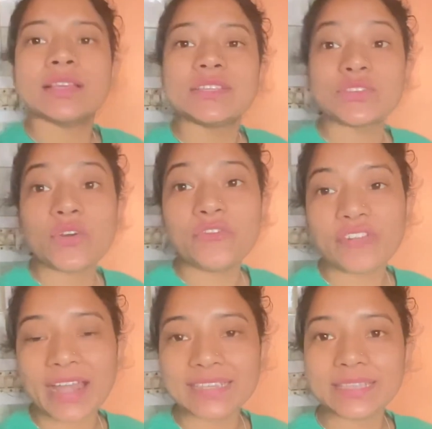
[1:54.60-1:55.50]
सो so
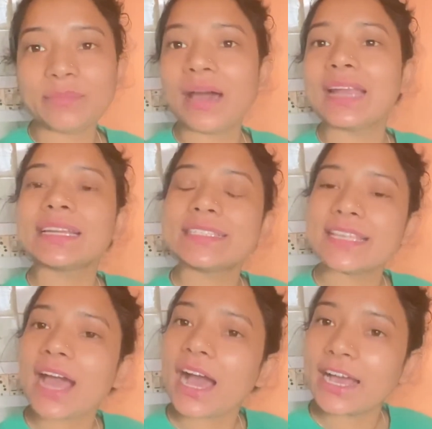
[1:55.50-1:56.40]
फ्रेंड्स हम मार्केट
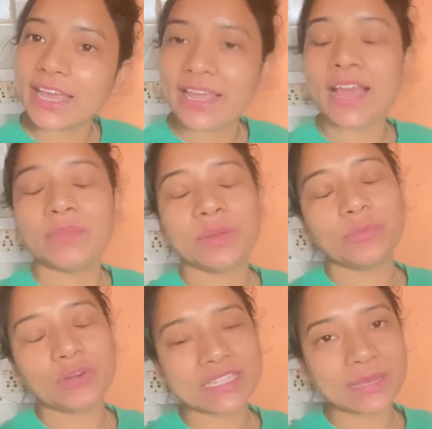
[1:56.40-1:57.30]
से आ गए हैं हमने
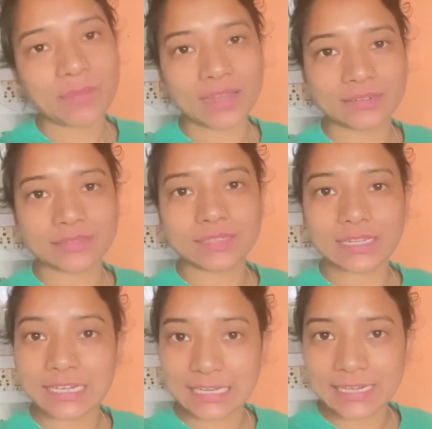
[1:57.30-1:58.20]
पूरा सामान
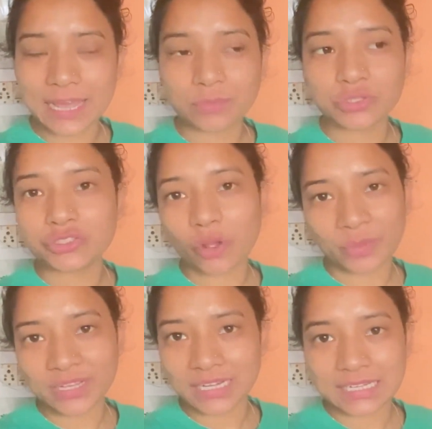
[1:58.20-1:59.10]
ले लिया है पूरी
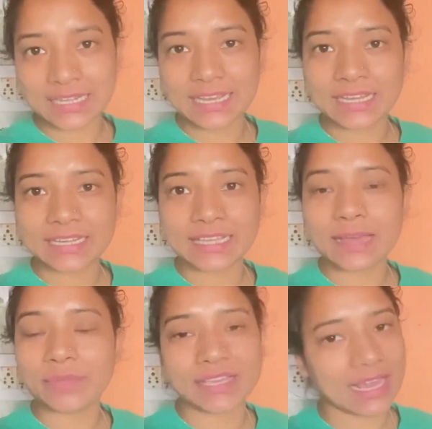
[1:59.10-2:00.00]
शॉपिंग कर ली है घर की
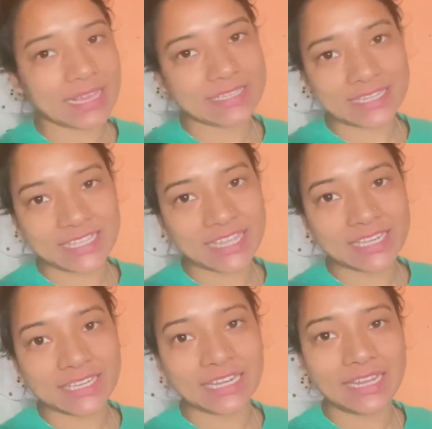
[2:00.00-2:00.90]
हमें क्या क्या चाहिए था
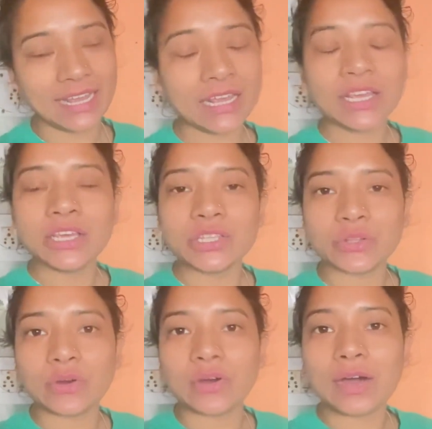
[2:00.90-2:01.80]
इनके लिए
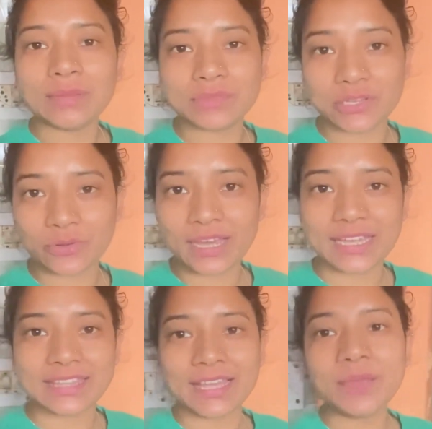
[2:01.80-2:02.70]
तो हम तीनों
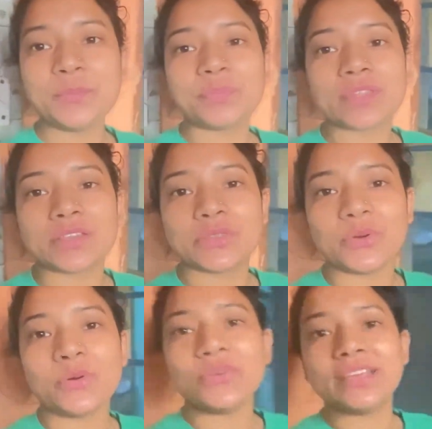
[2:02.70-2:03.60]
गए थे
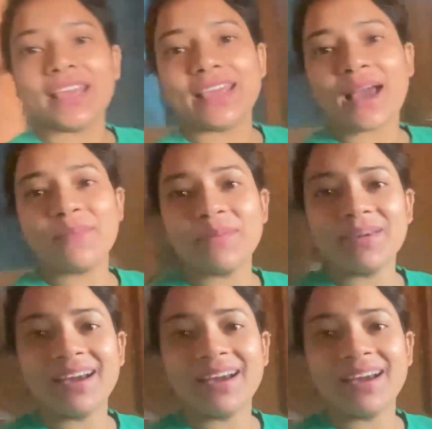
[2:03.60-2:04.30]
तो ये यहाँ पे भी